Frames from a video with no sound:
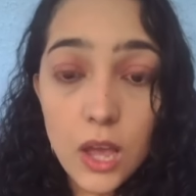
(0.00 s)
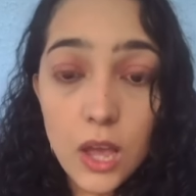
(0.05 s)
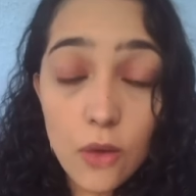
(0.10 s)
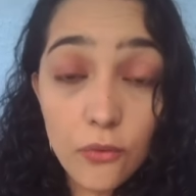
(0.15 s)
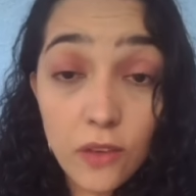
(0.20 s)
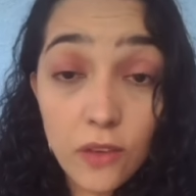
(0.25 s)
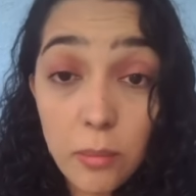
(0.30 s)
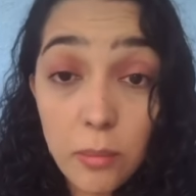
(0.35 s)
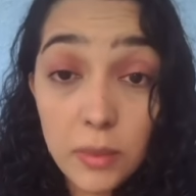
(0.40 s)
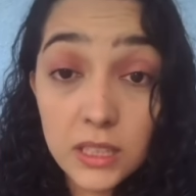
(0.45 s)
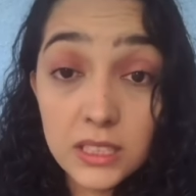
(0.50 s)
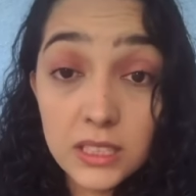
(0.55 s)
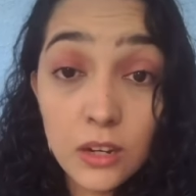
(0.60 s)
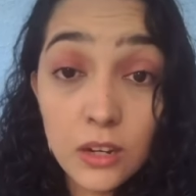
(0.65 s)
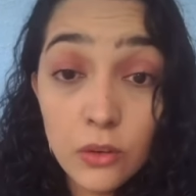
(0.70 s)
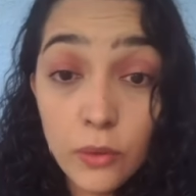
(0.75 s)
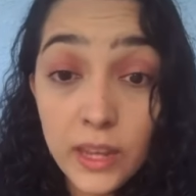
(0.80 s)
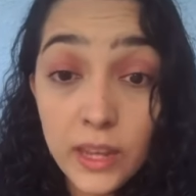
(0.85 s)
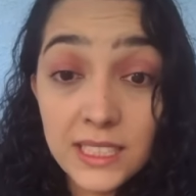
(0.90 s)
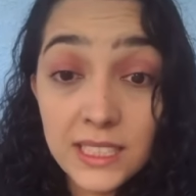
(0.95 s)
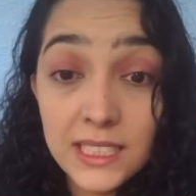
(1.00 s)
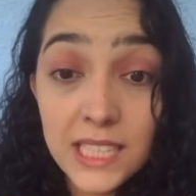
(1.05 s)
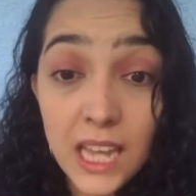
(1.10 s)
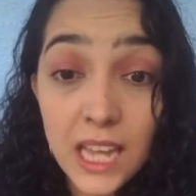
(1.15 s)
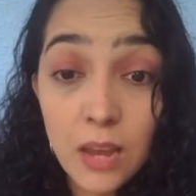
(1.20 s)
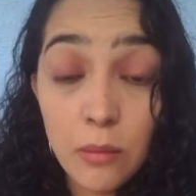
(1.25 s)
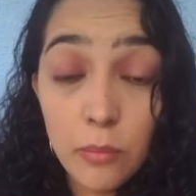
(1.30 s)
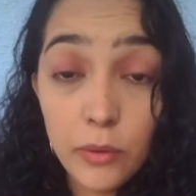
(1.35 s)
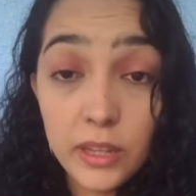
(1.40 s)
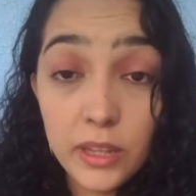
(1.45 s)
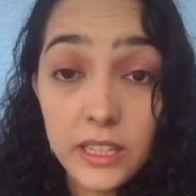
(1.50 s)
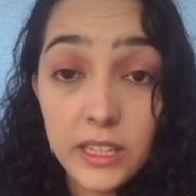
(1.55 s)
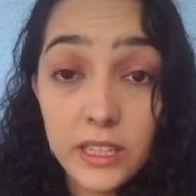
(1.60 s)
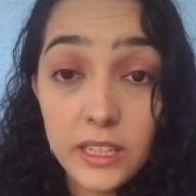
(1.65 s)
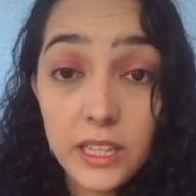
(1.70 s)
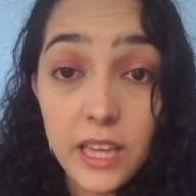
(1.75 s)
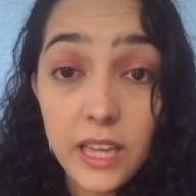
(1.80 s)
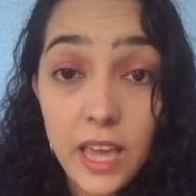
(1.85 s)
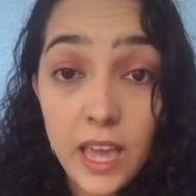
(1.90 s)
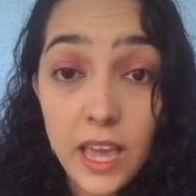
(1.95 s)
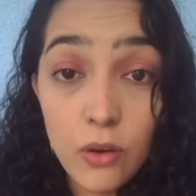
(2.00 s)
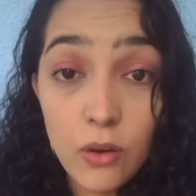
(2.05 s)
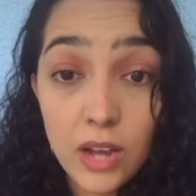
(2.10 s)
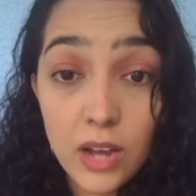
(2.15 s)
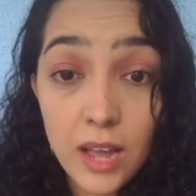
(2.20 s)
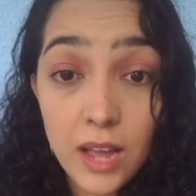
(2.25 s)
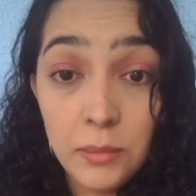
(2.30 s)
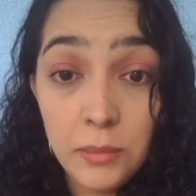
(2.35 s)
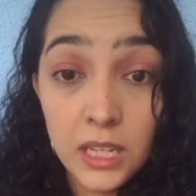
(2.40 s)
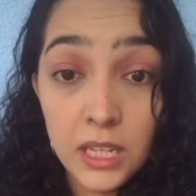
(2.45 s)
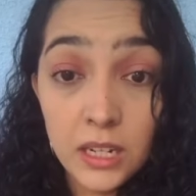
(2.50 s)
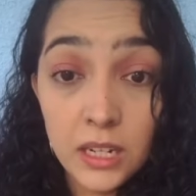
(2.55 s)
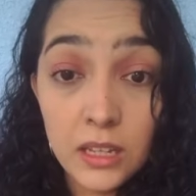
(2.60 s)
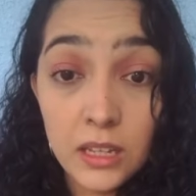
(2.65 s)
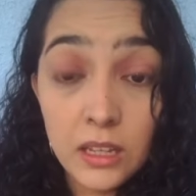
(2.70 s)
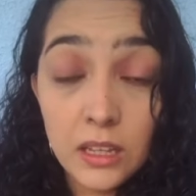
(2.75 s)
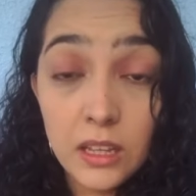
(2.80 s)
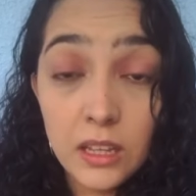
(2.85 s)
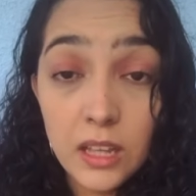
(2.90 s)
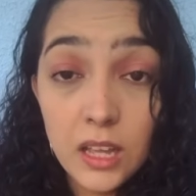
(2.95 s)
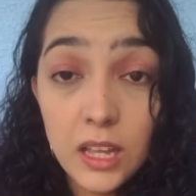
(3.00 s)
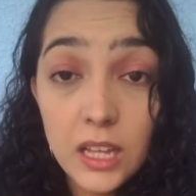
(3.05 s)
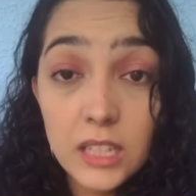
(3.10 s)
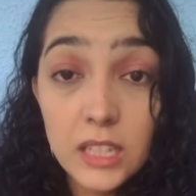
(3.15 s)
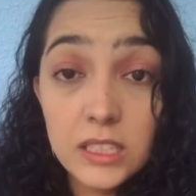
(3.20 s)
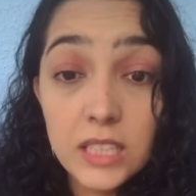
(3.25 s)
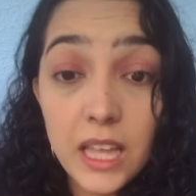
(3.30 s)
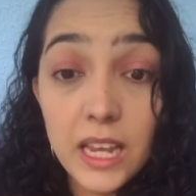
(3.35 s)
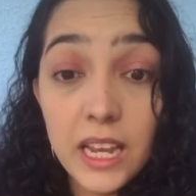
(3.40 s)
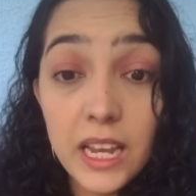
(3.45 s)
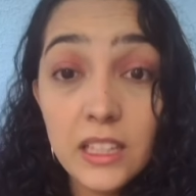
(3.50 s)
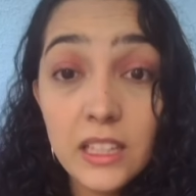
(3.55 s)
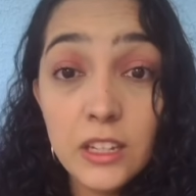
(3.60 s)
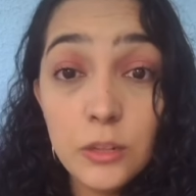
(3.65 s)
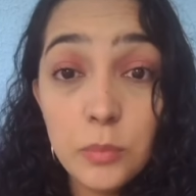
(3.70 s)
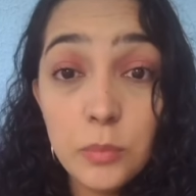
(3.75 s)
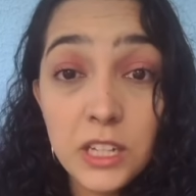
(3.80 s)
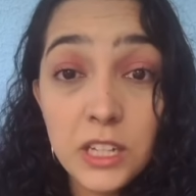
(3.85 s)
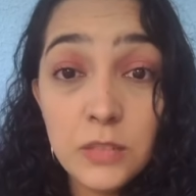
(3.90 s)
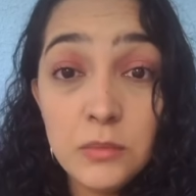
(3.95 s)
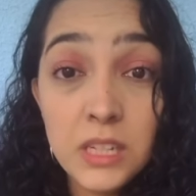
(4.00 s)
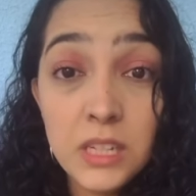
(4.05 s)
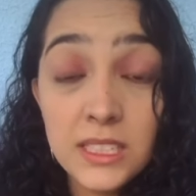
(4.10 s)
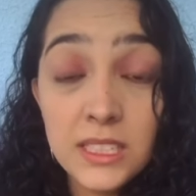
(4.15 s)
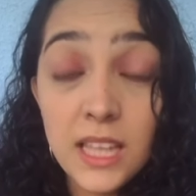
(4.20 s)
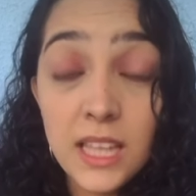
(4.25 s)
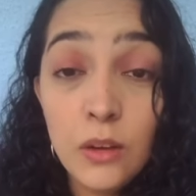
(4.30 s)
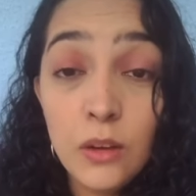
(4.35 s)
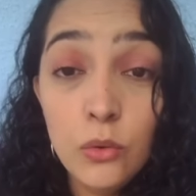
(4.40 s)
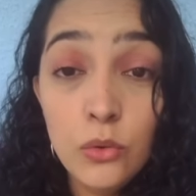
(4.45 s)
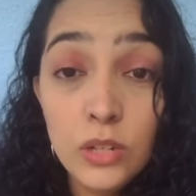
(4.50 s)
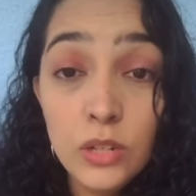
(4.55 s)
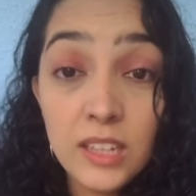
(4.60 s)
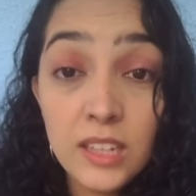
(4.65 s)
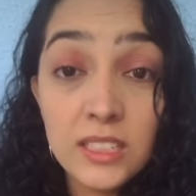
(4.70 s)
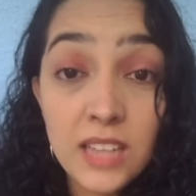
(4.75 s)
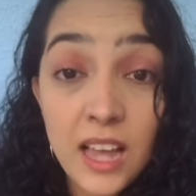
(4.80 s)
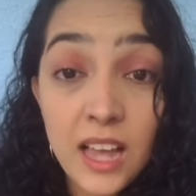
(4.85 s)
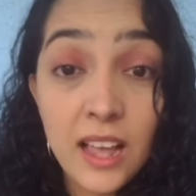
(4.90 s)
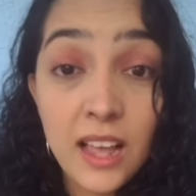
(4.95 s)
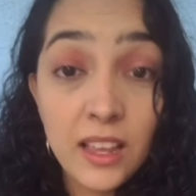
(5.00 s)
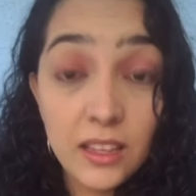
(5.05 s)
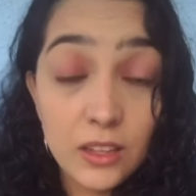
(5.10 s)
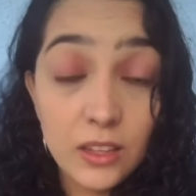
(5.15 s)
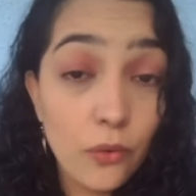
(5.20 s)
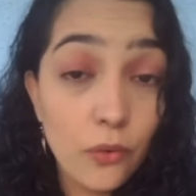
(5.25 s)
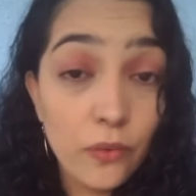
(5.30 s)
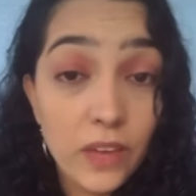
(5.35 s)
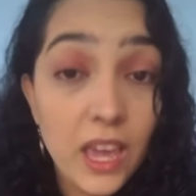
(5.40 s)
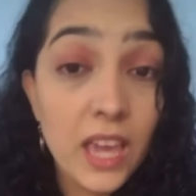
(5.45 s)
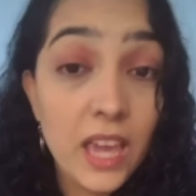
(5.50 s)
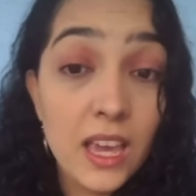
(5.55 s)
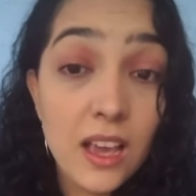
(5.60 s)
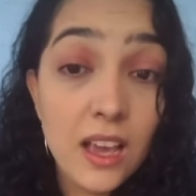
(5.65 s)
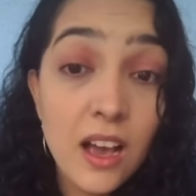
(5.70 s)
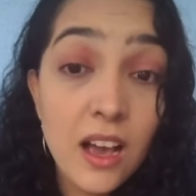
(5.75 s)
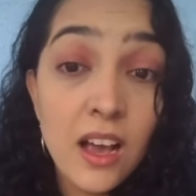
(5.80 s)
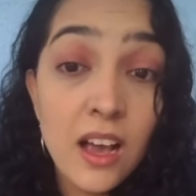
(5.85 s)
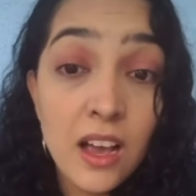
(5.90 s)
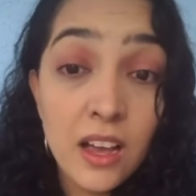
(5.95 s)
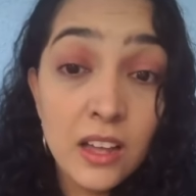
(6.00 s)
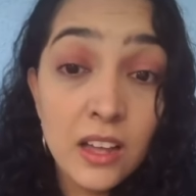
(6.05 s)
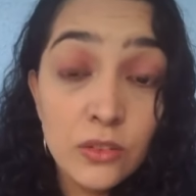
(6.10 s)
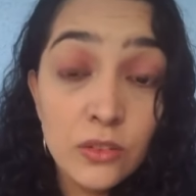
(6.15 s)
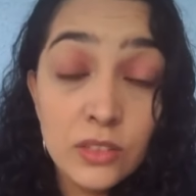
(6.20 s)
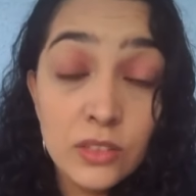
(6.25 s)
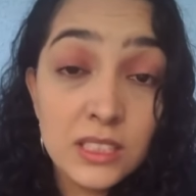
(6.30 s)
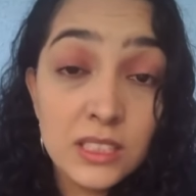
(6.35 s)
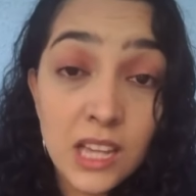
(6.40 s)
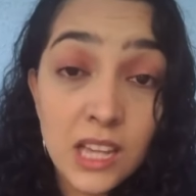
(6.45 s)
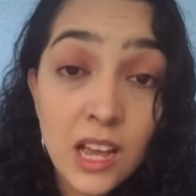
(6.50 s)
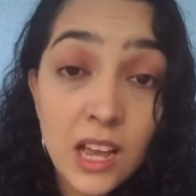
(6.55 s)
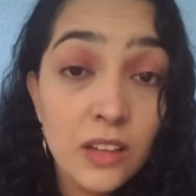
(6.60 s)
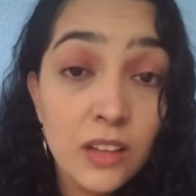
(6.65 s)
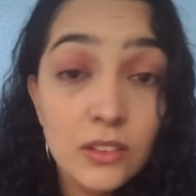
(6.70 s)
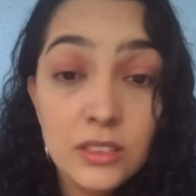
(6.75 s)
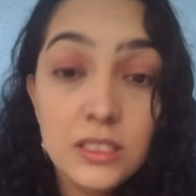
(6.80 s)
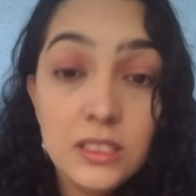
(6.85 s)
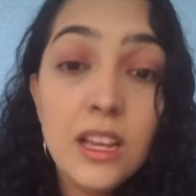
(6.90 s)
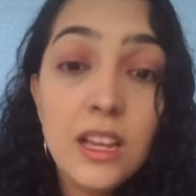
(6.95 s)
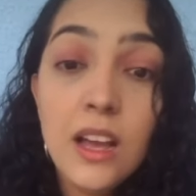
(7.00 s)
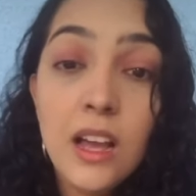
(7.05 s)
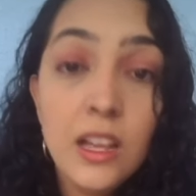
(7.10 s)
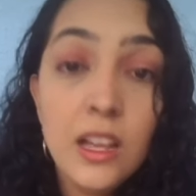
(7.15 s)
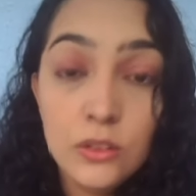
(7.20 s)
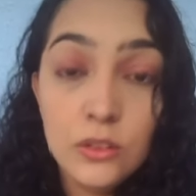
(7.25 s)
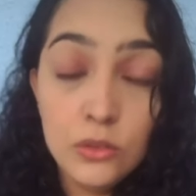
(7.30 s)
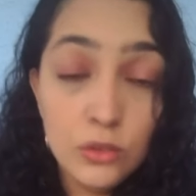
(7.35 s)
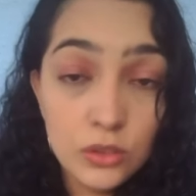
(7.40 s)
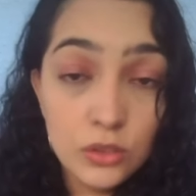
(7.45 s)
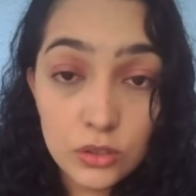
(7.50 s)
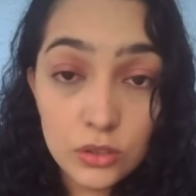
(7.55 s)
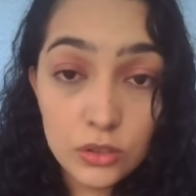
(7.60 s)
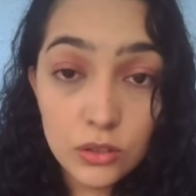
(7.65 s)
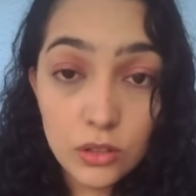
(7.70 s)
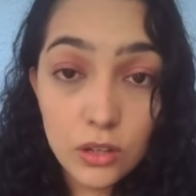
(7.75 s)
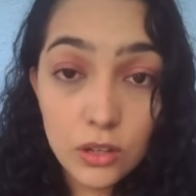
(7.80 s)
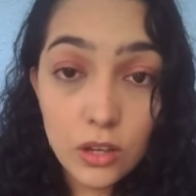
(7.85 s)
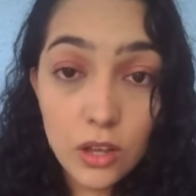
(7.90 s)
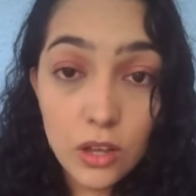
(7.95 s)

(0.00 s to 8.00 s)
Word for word: Eu fiquei pensando no exemplo aqui que eu, Camila, estaria dando para as minhas alunas lá, que eu fiquei anos e anos e anos